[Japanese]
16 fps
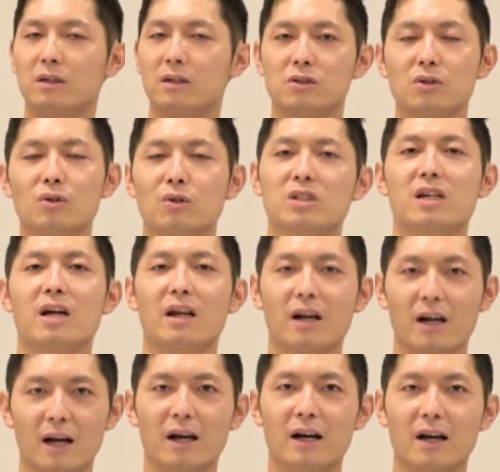ちょっと力
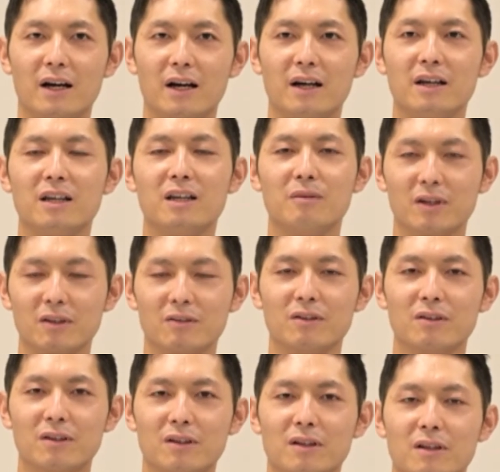がいります
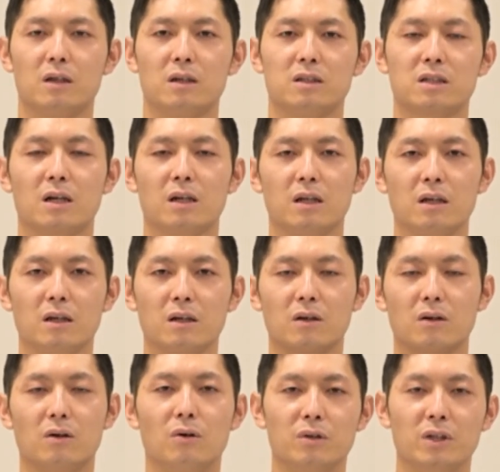しっかり
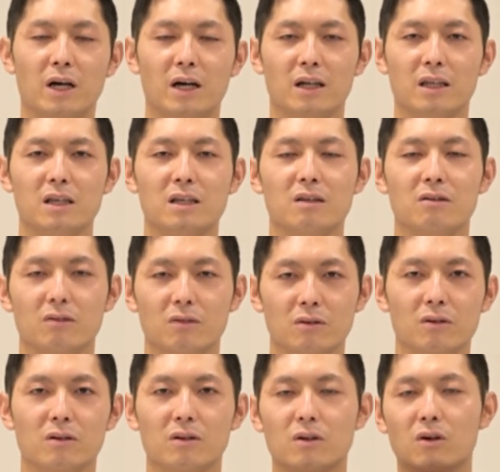お腹で息する
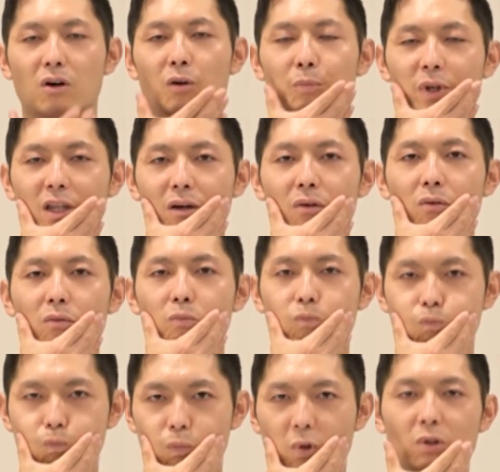ほっぺたを
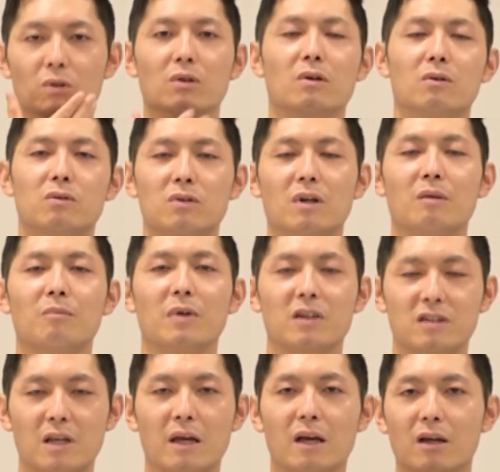と膨らま
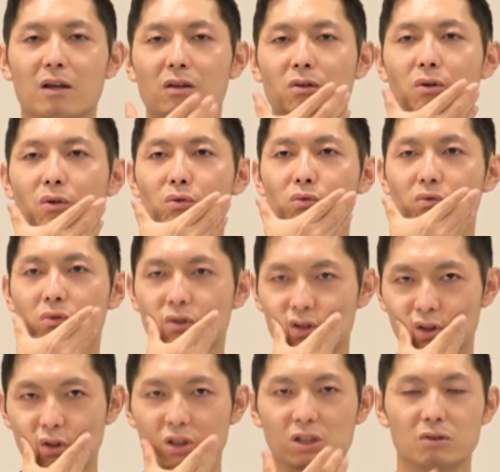してそれを
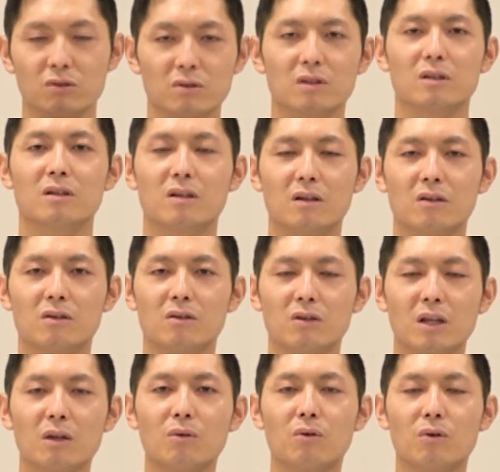閉じるそういっ
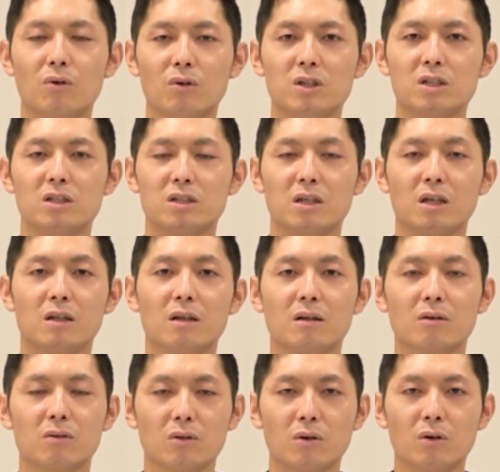たところを意識していただ
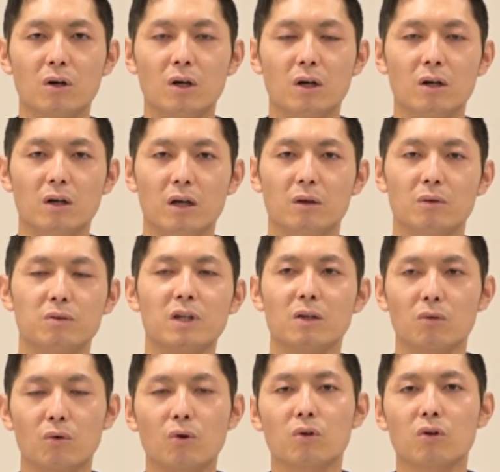くと、えー、普段
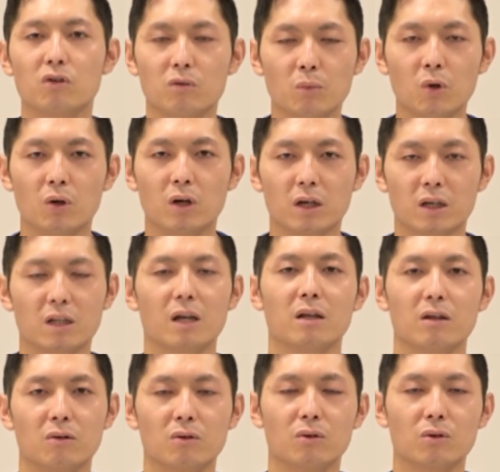の呼吸も鍛え
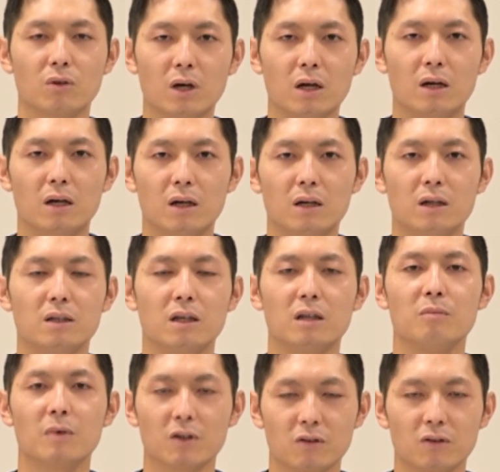ていくことがで
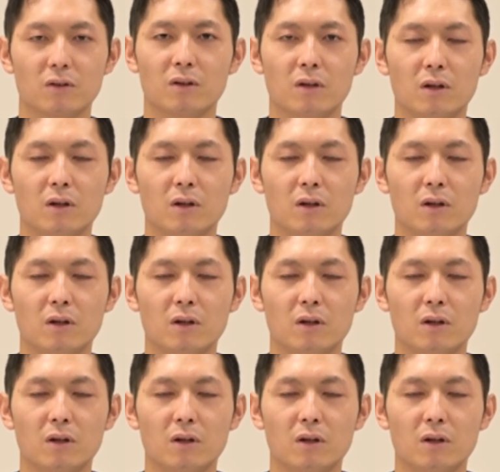きます